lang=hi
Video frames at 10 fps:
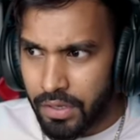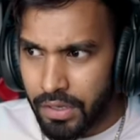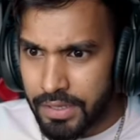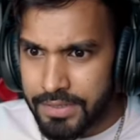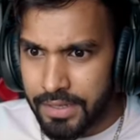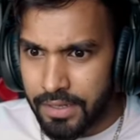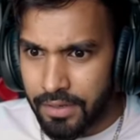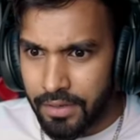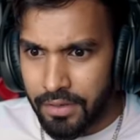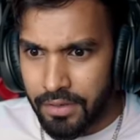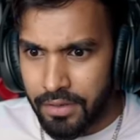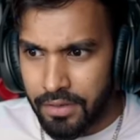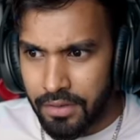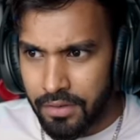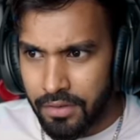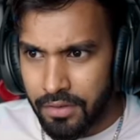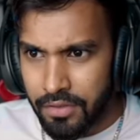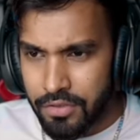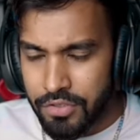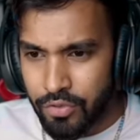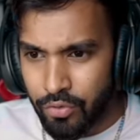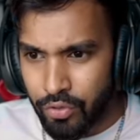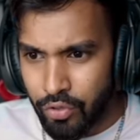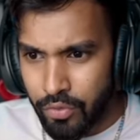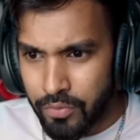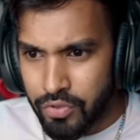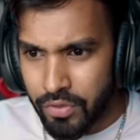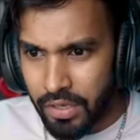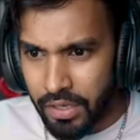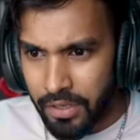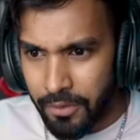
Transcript: एक सेकेंड सो तो हम चुके हैं